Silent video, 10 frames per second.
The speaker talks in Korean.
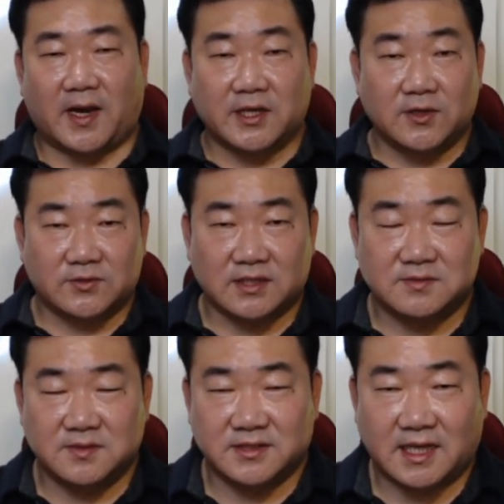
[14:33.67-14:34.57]
방위로
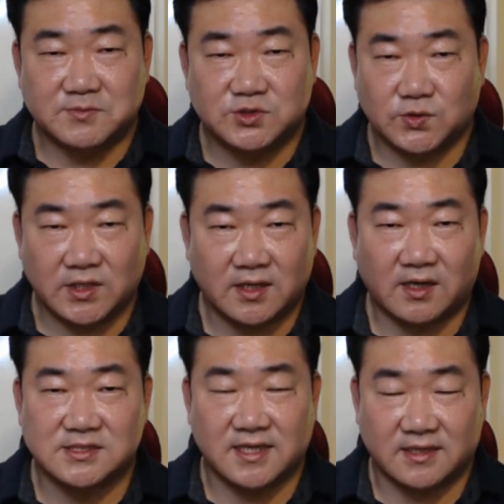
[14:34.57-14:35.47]
따지면 남쪽이
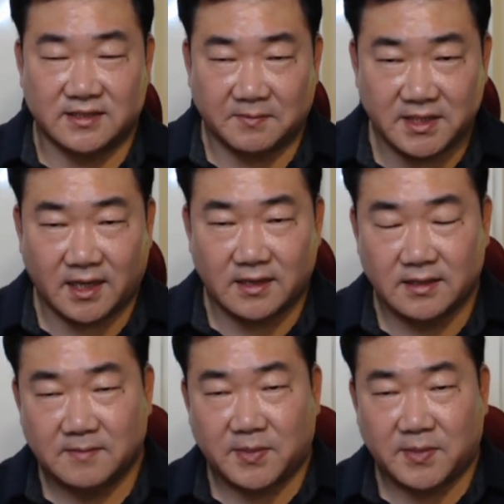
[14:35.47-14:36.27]
활성화가 됩니다.